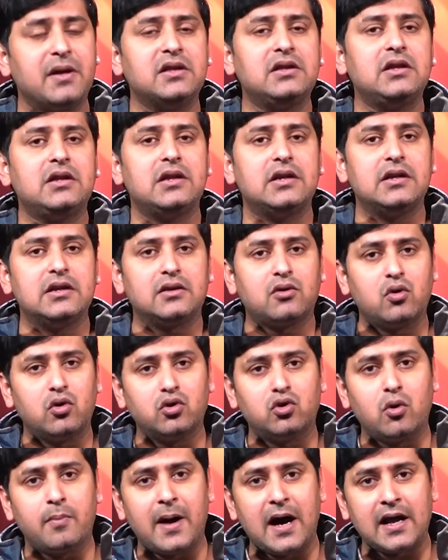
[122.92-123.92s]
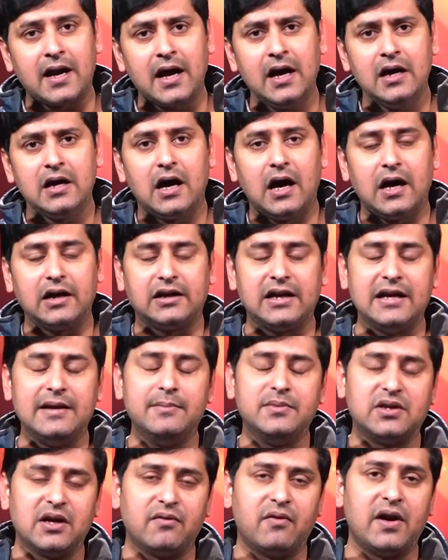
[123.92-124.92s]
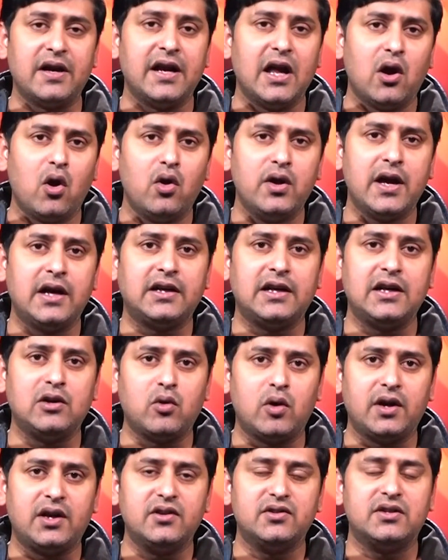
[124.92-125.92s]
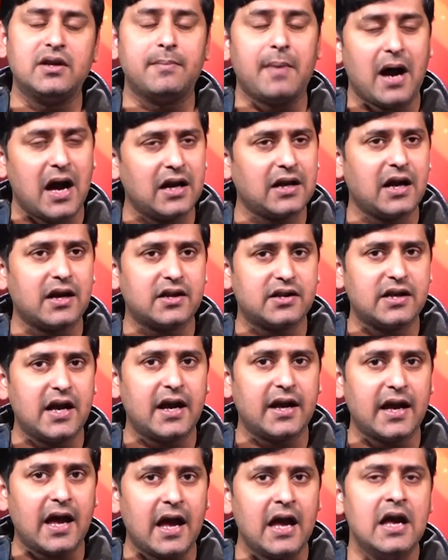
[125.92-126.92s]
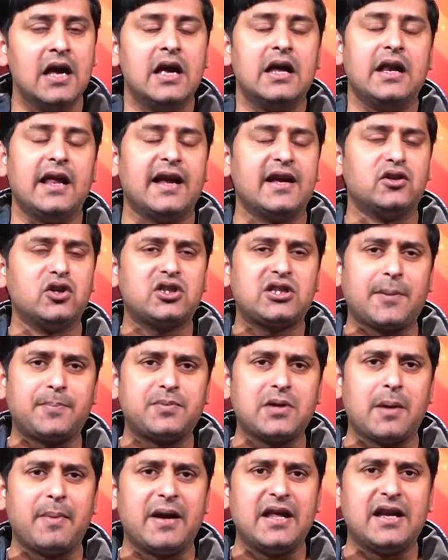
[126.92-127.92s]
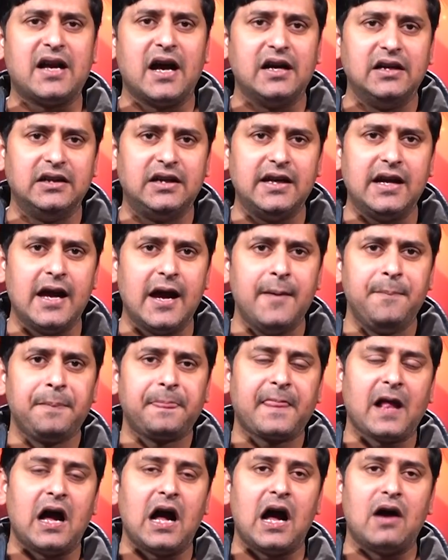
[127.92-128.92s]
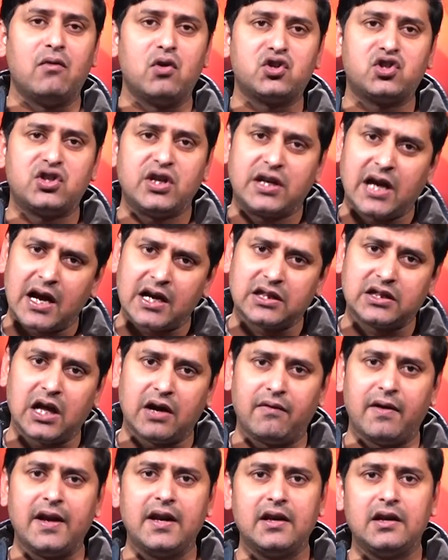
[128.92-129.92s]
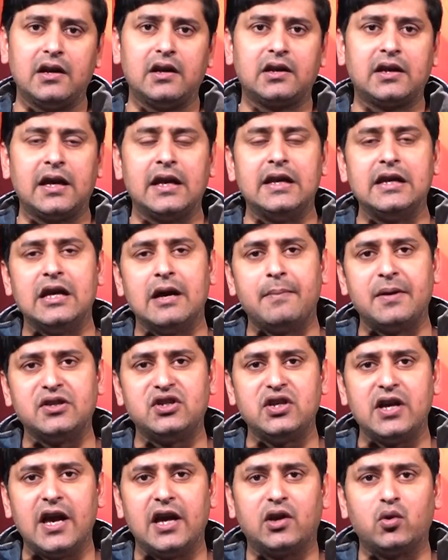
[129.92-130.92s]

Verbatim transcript: पंत को दोबारा टीम से वनडे हो या टी ट्वेंटी से बाहर कर दिया गया है लेकिन जो सबसे बड़ी घंटी है वो शिखर धवन के लिए बजी है